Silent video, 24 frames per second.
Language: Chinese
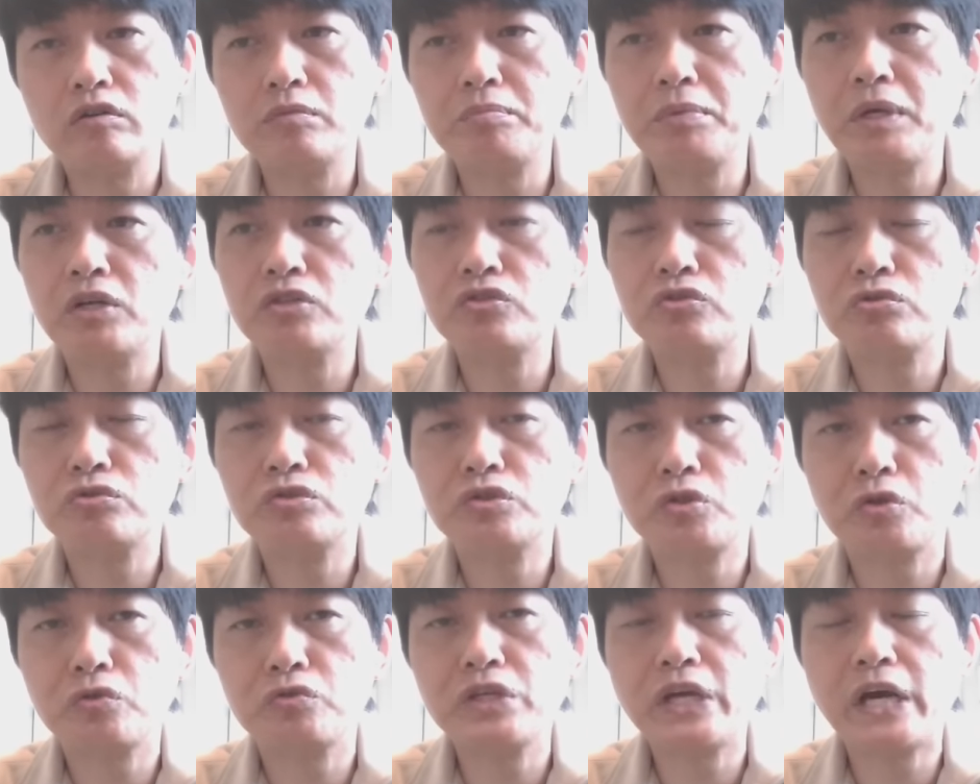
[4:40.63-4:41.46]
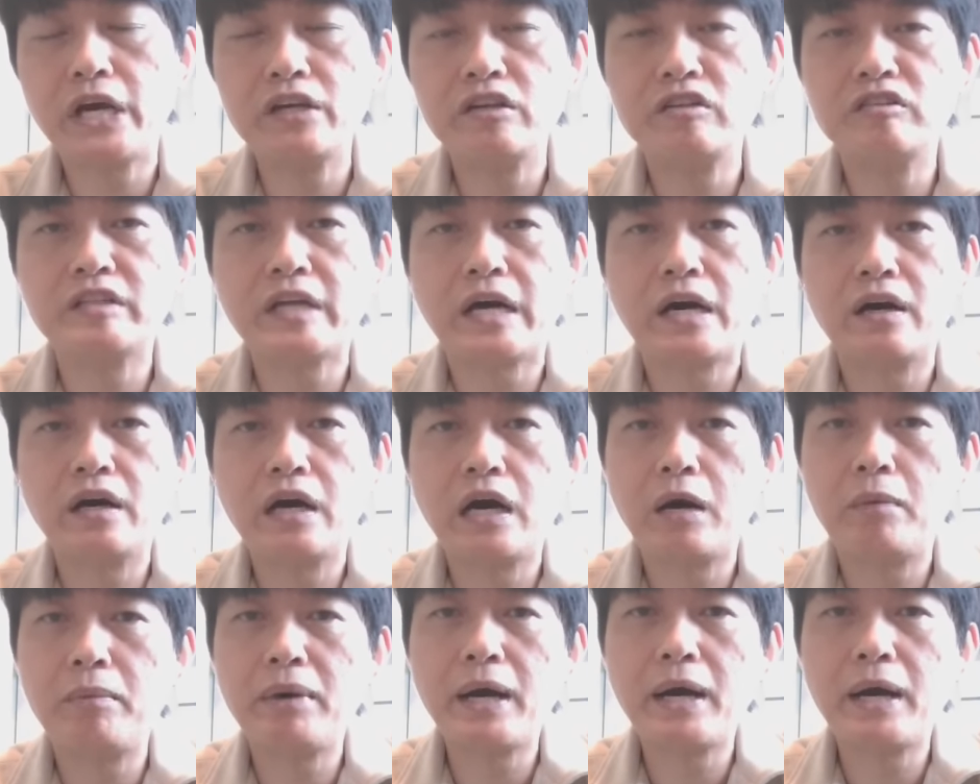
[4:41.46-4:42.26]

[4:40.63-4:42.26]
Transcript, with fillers: 你不要就重压一档，好